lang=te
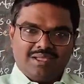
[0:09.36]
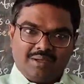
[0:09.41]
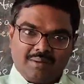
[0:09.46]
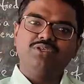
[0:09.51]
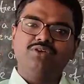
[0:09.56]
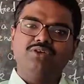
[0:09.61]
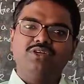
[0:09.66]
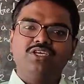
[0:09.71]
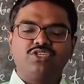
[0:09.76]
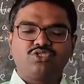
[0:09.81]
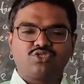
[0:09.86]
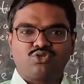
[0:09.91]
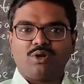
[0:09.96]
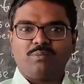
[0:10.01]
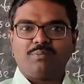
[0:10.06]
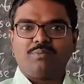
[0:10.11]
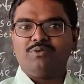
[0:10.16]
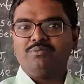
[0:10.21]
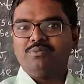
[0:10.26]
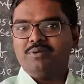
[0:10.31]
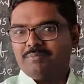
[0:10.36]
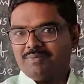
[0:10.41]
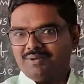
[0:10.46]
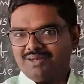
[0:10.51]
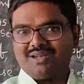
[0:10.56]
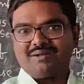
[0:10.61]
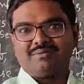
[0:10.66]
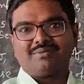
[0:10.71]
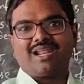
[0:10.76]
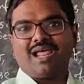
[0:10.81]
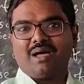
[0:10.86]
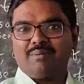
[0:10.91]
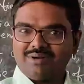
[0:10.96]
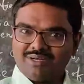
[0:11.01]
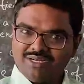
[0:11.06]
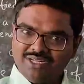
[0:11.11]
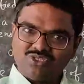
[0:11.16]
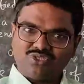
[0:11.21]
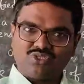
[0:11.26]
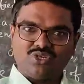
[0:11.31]
మీరు నేర్చుకున్నప్పుడు మీ పిల్లలు
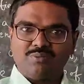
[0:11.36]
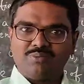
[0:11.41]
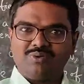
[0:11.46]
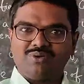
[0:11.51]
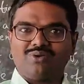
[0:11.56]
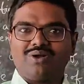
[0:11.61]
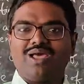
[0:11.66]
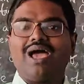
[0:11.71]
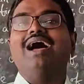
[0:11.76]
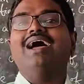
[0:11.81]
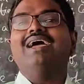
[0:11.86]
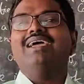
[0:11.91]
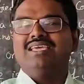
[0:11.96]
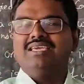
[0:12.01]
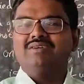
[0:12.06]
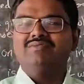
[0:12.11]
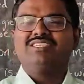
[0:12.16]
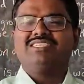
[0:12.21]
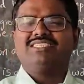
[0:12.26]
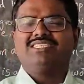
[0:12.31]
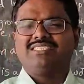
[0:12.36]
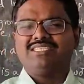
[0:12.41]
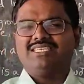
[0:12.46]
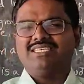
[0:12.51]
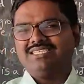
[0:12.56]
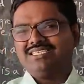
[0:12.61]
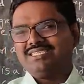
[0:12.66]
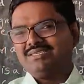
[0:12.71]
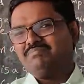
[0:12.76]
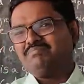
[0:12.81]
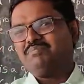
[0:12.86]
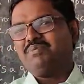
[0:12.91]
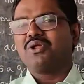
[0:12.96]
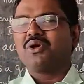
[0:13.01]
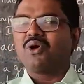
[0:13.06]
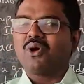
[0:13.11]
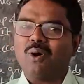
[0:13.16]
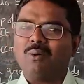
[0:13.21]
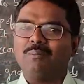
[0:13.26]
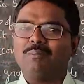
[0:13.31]
గ్రామర్ నేర్చుకున్నప్పుడు కూడా ఇవి ఈ సింపుల్
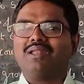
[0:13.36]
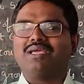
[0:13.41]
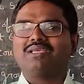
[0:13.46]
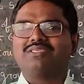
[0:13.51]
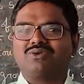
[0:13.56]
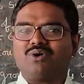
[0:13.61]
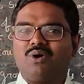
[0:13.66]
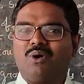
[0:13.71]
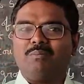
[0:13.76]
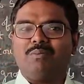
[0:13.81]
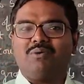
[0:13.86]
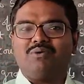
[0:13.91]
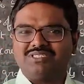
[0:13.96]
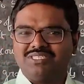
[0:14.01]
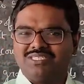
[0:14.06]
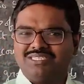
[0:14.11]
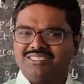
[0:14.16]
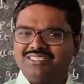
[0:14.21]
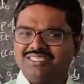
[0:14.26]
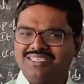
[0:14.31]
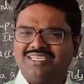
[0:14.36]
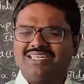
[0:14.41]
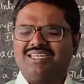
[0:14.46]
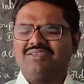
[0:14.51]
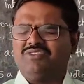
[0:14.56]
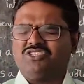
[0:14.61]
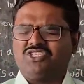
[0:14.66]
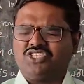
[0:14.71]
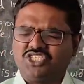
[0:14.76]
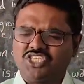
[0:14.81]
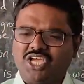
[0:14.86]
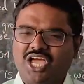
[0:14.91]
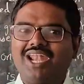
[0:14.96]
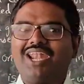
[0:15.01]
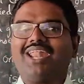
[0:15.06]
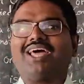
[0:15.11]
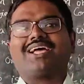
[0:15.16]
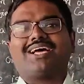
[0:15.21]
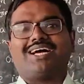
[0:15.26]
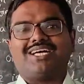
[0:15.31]
కాంప్లెక్స్ కాంపౌండ్ సెంటెన్సెస్ అనేవి
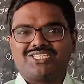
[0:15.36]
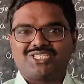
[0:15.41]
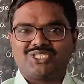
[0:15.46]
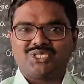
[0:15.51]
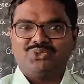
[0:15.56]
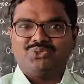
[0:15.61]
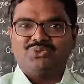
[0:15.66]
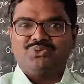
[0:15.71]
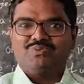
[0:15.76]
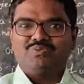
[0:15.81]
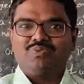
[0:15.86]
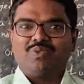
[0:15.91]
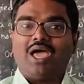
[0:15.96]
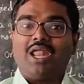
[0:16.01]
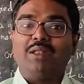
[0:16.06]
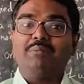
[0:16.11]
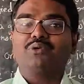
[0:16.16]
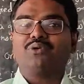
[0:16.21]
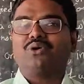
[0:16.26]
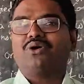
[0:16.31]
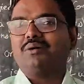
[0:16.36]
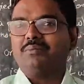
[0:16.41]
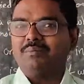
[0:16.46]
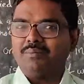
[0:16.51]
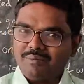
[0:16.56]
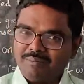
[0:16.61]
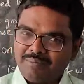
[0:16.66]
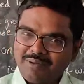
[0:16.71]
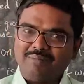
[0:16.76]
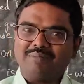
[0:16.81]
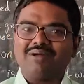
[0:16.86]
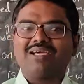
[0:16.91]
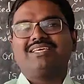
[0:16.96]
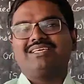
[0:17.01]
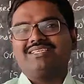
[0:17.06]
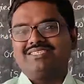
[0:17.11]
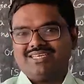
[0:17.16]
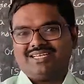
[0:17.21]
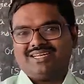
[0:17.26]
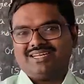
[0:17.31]
చాలా కష్టం అని మీకు ఒక భ్రమ
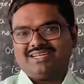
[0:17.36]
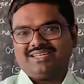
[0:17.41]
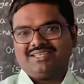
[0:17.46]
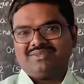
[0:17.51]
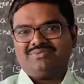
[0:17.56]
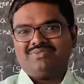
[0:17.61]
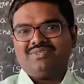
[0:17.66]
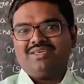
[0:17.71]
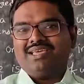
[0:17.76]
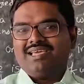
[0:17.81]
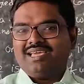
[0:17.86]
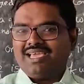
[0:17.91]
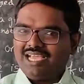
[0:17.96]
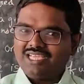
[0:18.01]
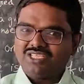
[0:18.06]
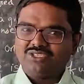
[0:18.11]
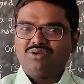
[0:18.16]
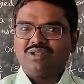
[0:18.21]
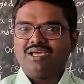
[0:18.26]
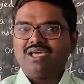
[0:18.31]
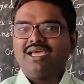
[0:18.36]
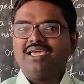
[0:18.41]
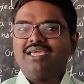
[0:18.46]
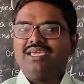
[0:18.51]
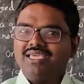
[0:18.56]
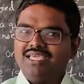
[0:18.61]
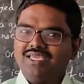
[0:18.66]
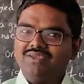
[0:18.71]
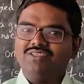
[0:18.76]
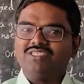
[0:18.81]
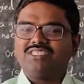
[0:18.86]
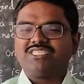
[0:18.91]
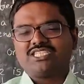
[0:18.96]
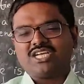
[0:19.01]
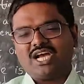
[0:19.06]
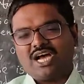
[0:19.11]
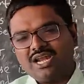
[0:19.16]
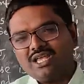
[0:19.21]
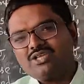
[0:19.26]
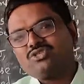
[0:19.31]
కలిగించారండి యాక్చువల్గా ఇవి
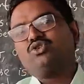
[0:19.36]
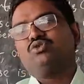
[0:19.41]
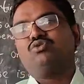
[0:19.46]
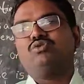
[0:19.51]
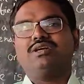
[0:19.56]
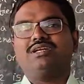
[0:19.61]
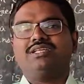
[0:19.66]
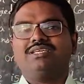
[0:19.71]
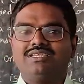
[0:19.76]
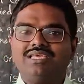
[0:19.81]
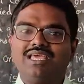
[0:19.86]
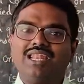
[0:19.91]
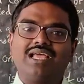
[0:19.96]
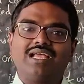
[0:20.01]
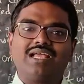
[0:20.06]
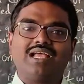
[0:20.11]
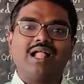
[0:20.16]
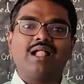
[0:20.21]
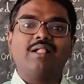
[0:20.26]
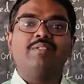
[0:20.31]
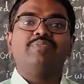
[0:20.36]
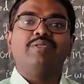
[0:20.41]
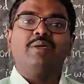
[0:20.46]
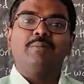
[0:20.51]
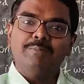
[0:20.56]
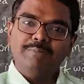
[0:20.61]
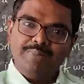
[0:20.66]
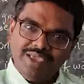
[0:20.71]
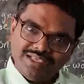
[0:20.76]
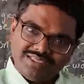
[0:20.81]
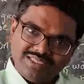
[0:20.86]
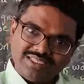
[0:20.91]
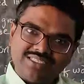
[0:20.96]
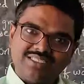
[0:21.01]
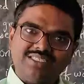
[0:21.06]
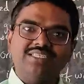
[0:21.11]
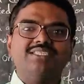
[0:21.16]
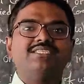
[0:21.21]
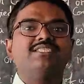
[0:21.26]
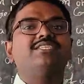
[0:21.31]
చాలా సులువు అండి ఎలాగా
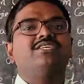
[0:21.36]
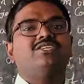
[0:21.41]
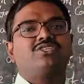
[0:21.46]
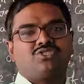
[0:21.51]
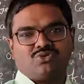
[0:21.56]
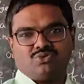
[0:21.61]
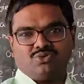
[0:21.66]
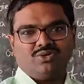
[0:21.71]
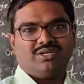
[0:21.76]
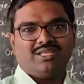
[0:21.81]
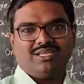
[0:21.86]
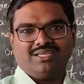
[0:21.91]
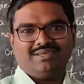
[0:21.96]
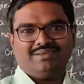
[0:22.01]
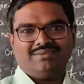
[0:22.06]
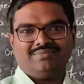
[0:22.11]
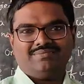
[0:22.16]
బేసిక్స్ నుంచి నేర్చుకుంటే